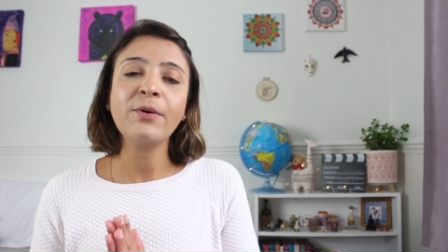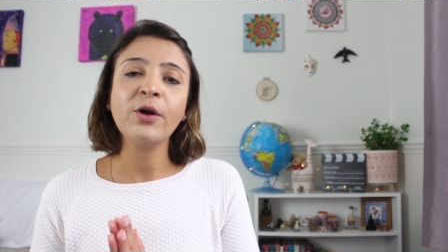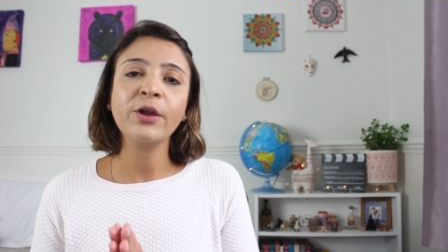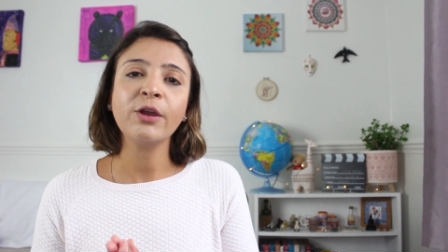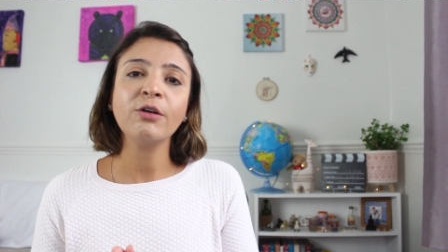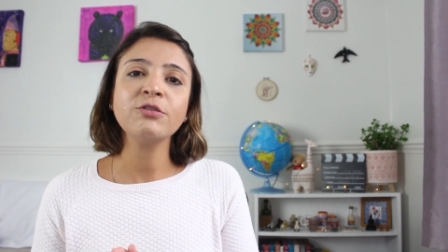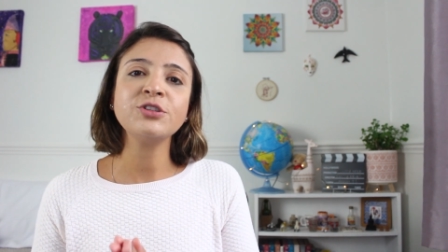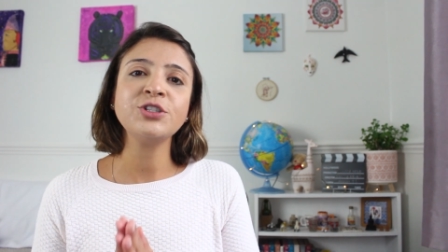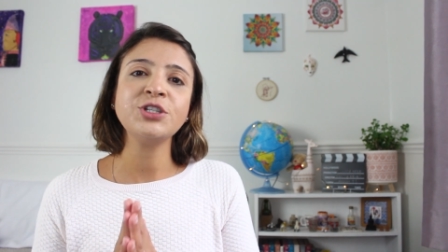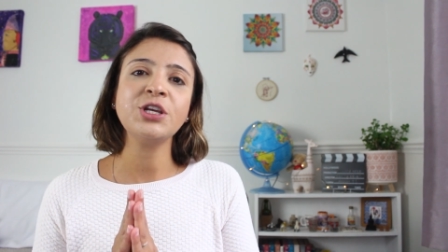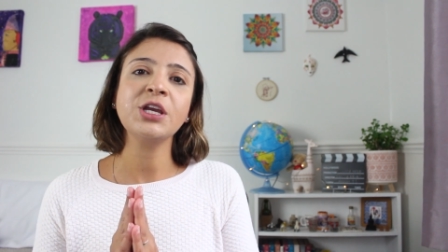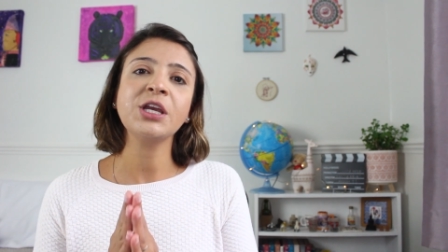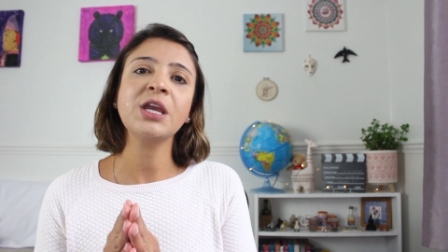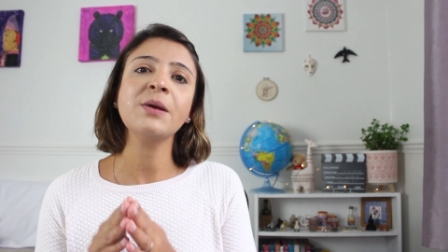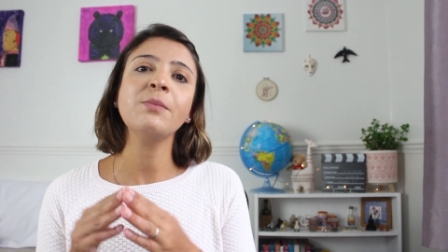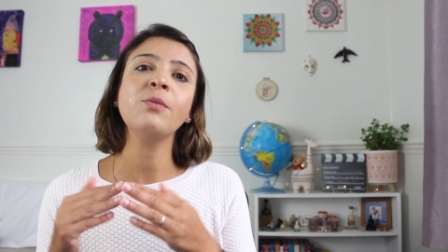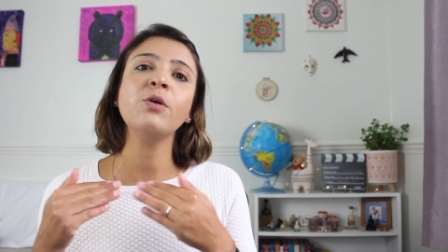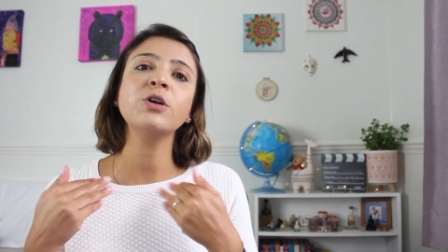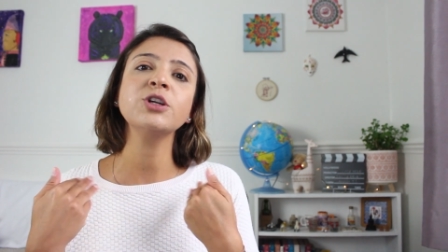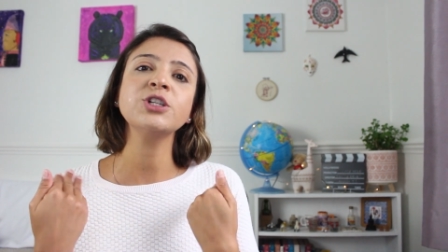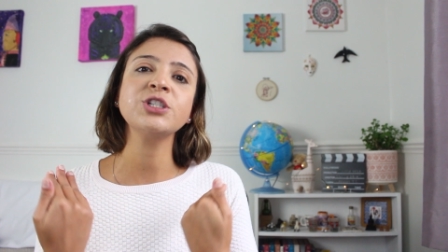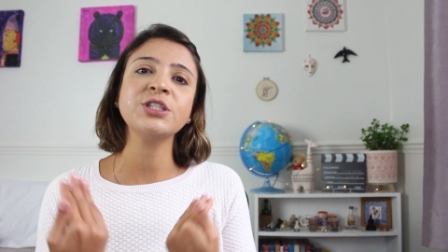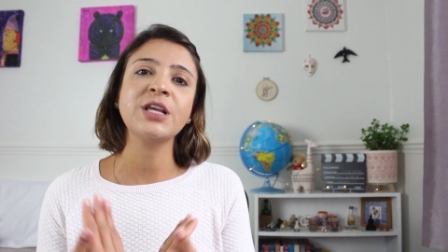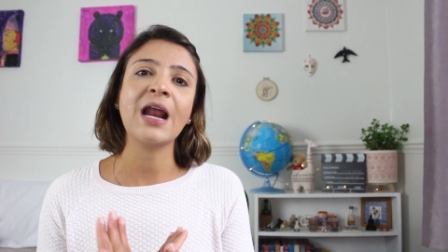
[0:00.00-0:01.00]
porque eu tinha que
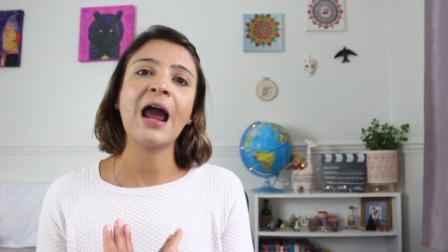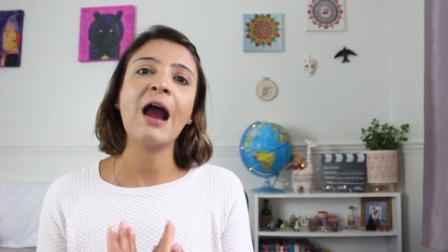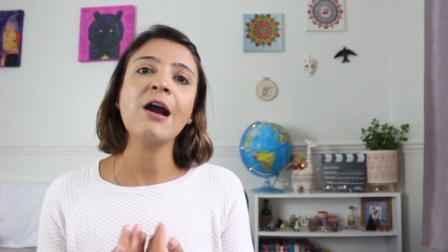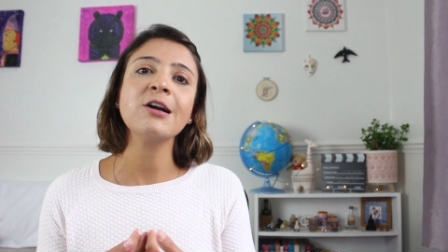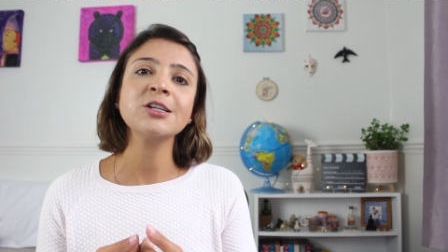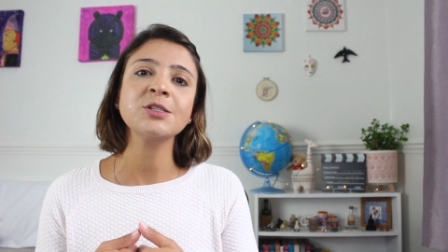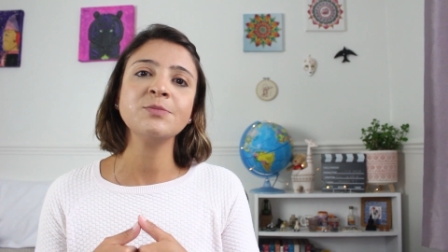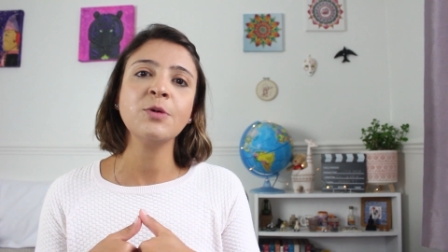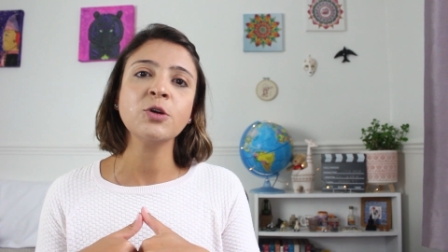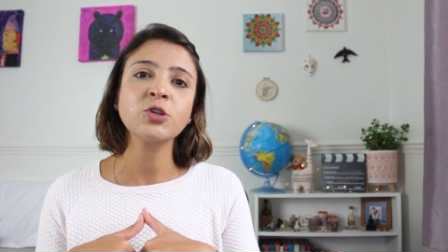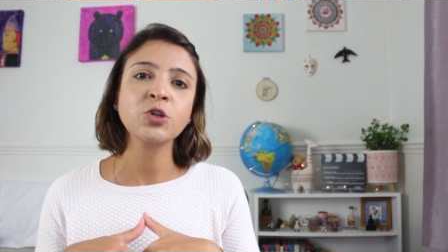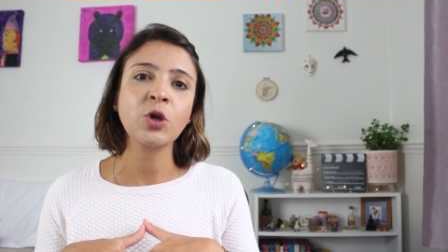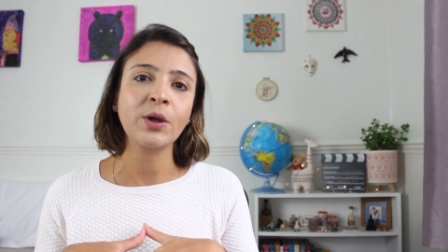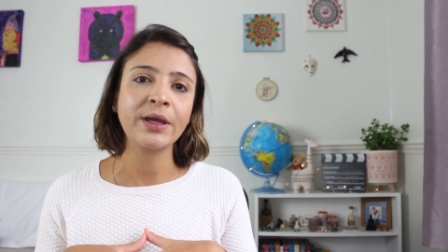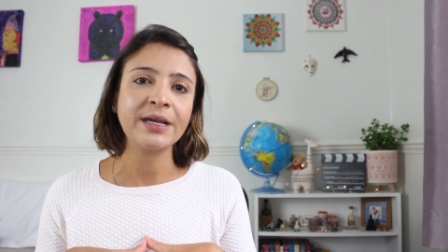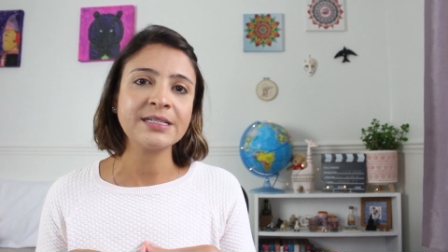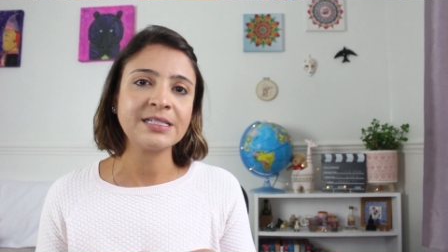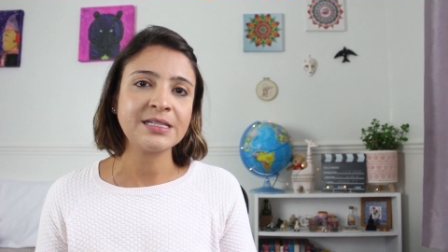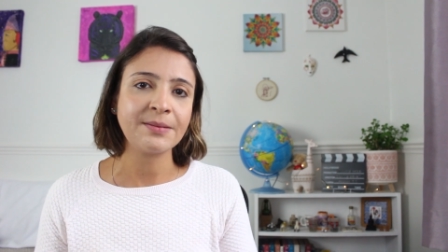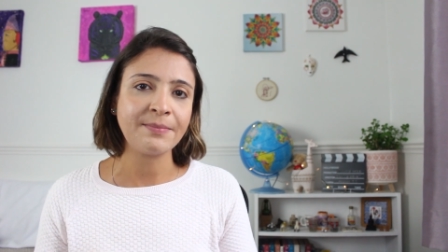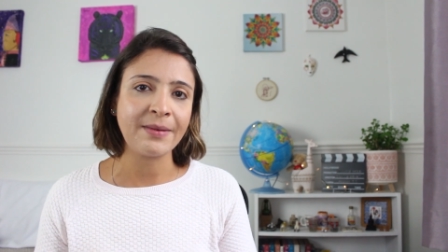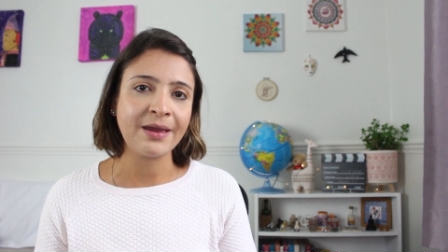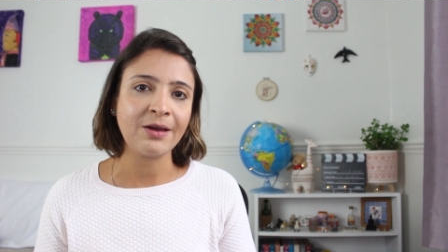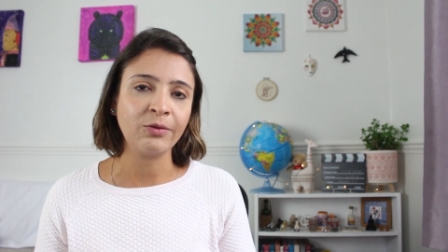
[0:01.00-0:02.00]
mostrar os meus
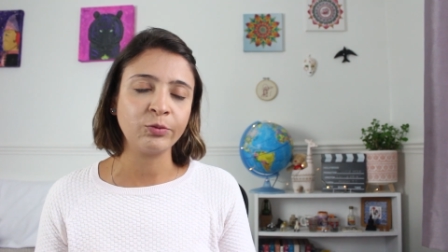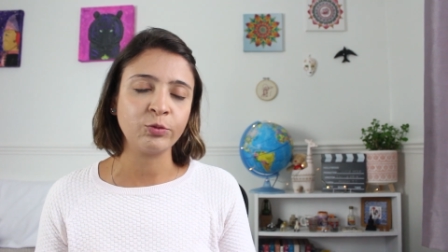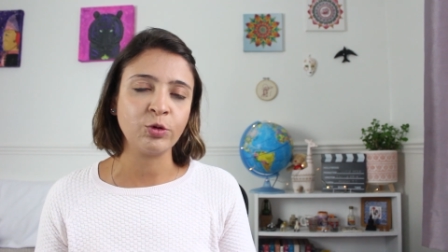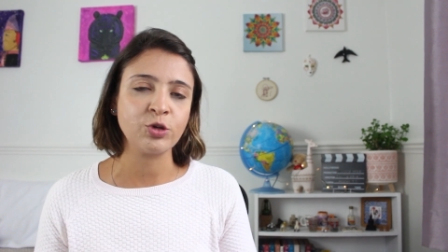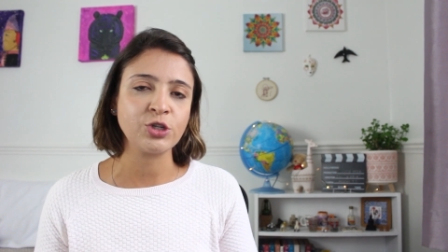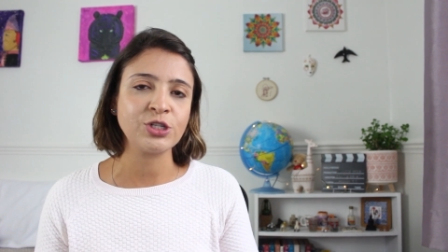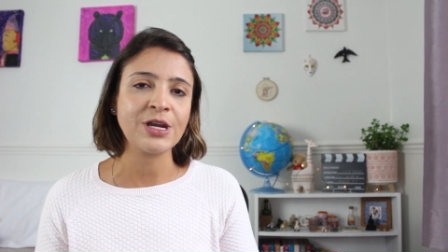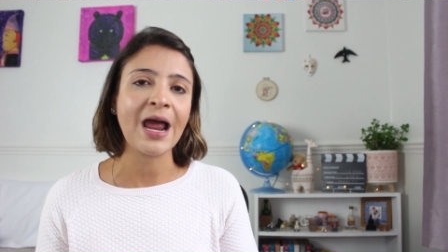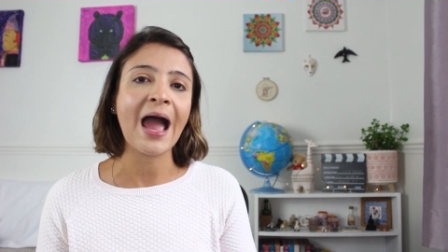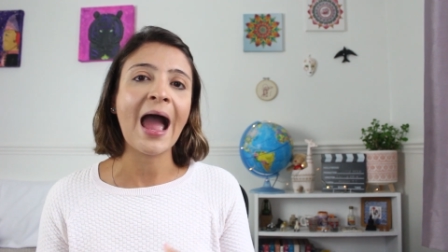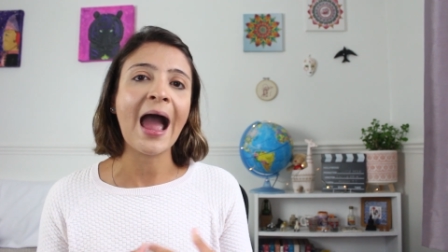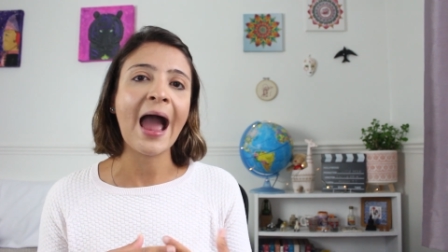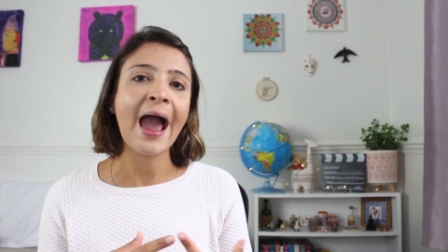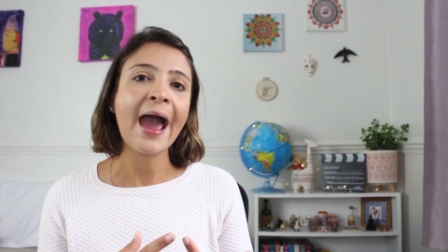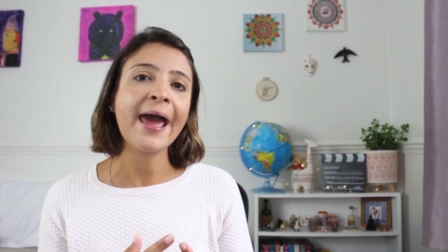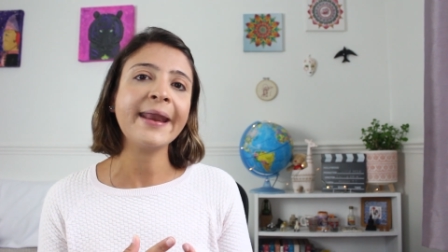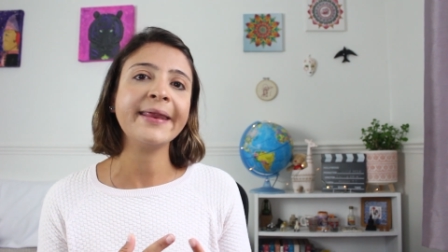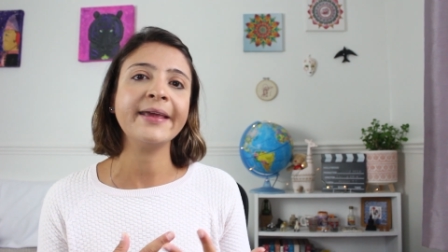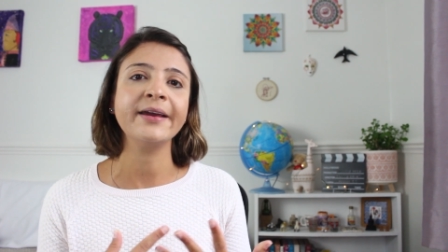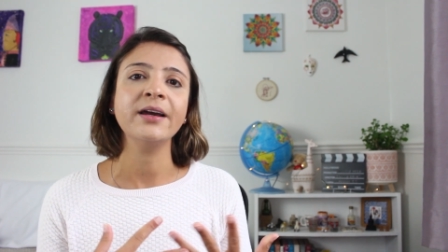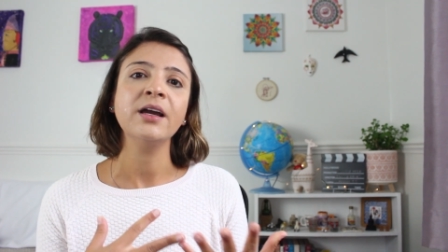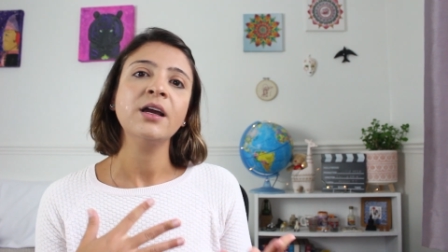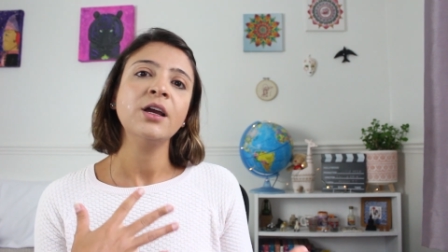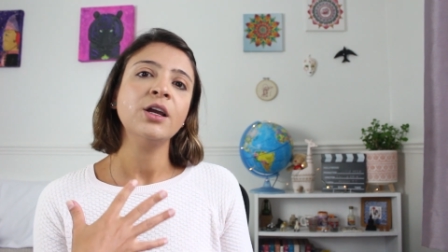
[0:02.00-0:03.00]
conhecimentos na
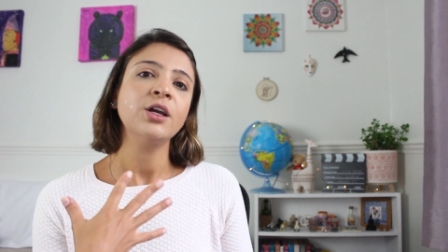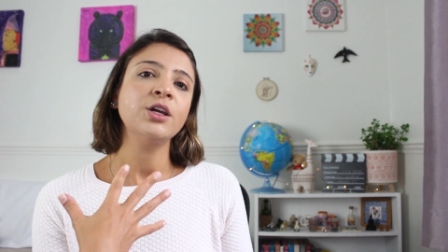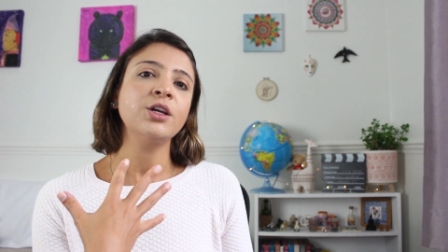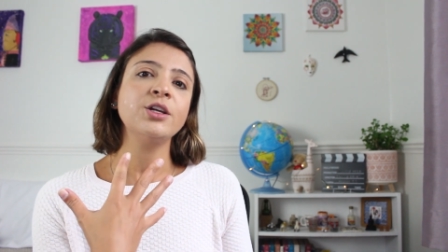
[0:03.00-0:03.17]
área